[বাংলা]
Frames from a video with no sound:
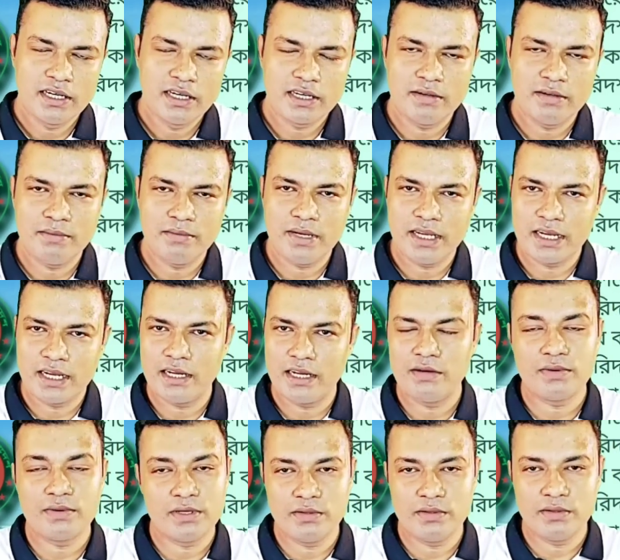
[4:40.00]
কিংবা
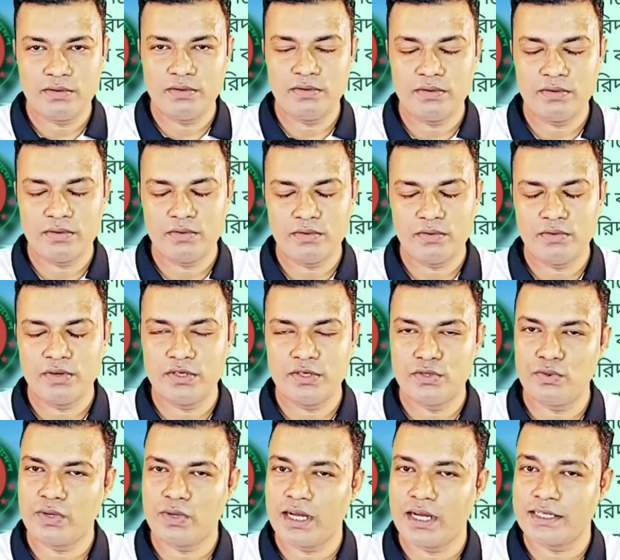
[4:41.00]
এখানেও কিন্তু
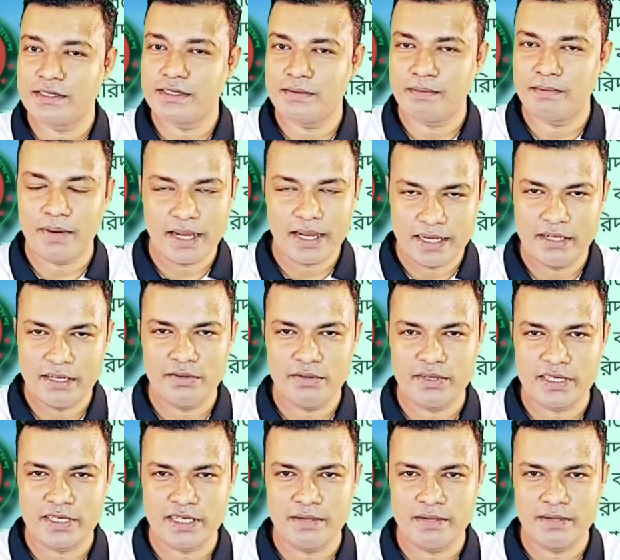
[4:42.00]
কিছু কাজ বাকি
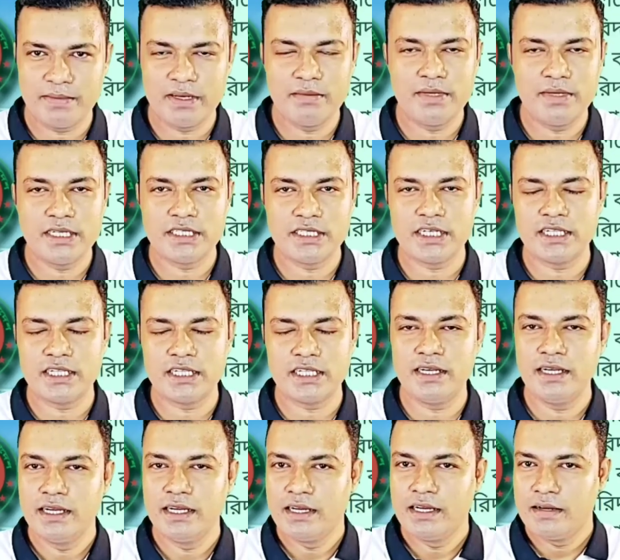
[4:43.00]
রয়েছে বিএমএটির সাথে
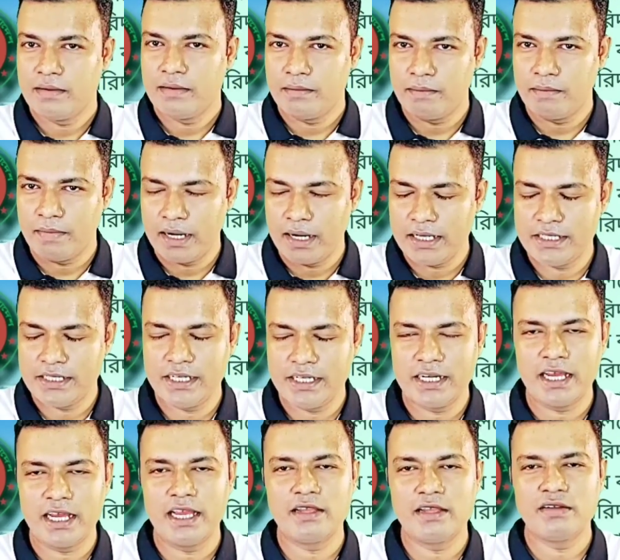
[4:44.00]

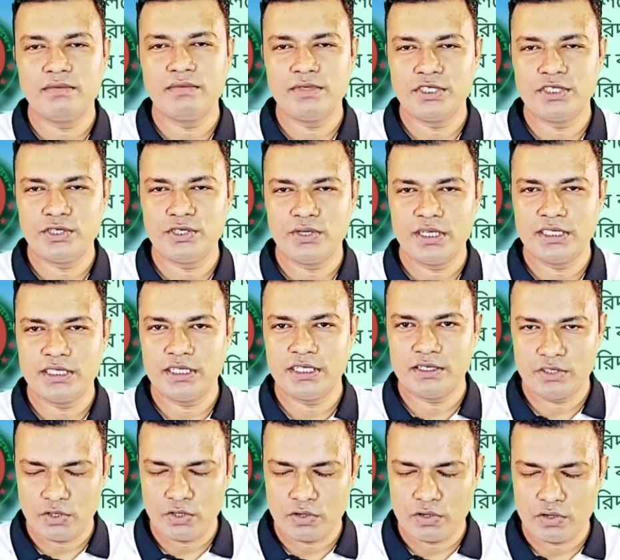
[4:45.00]
মালয়েশিয়ান হাই কমিশনের যে
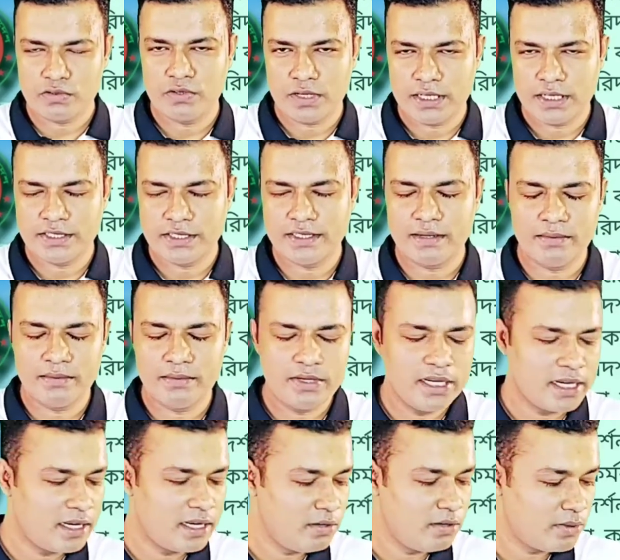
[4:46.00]
সংসদ স্থাপন
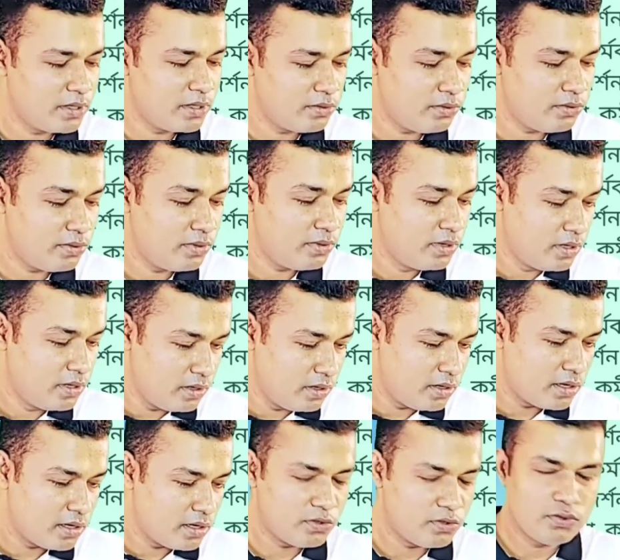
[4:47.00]
এখানেও কিন্তু
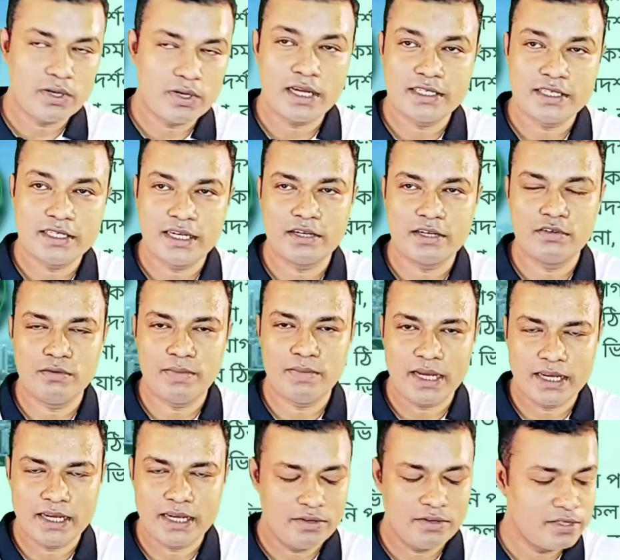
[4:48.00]
কিছু কাজ এখনও
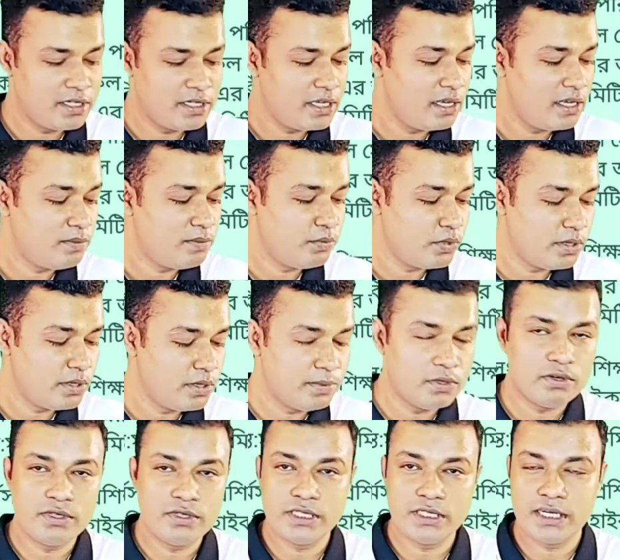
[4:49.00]
বাকি রয়েছে এই
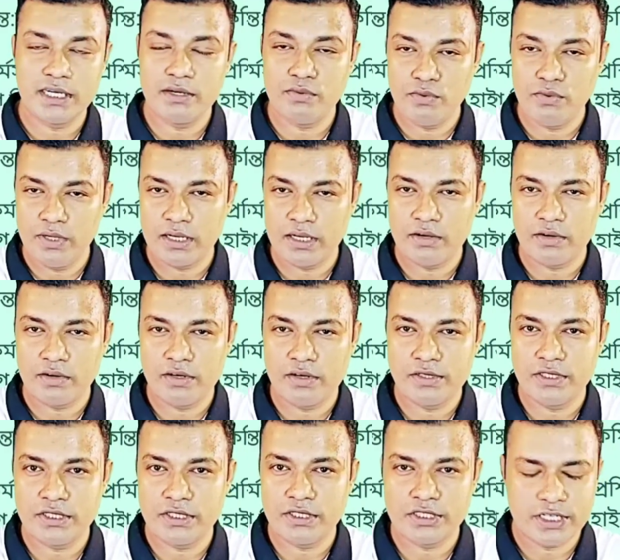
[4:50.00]
প্রতিবেদনে যেটাই উল্লেখ করা
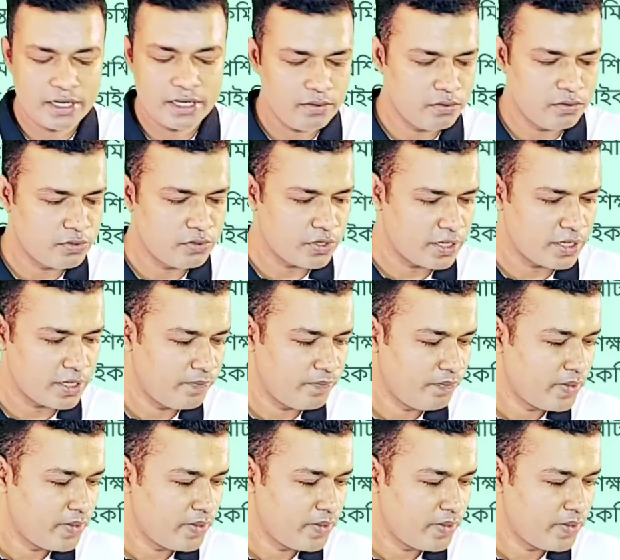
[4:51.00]
হয়েছে সেই অনুযায়ী